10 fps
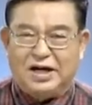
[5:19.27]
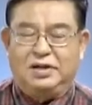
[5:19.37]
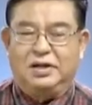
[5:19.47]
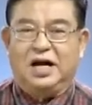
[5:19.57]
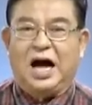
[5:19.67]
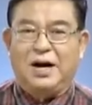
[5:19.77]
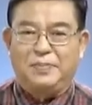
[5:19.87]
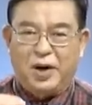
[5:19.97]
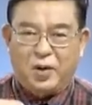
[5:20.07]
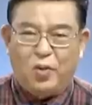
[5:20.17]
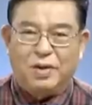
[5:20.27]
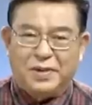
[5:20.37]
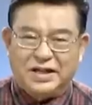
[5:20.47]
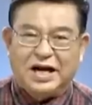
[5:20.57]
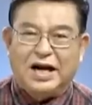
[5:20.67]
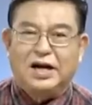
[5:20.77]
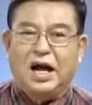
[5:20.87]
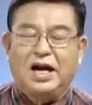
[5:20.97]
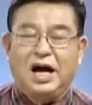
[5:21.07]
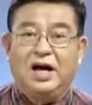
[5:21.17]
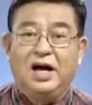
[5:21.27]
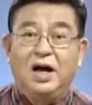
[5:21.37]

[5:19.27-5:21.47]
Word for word: น การประกวดประชันนั้นเนี่ย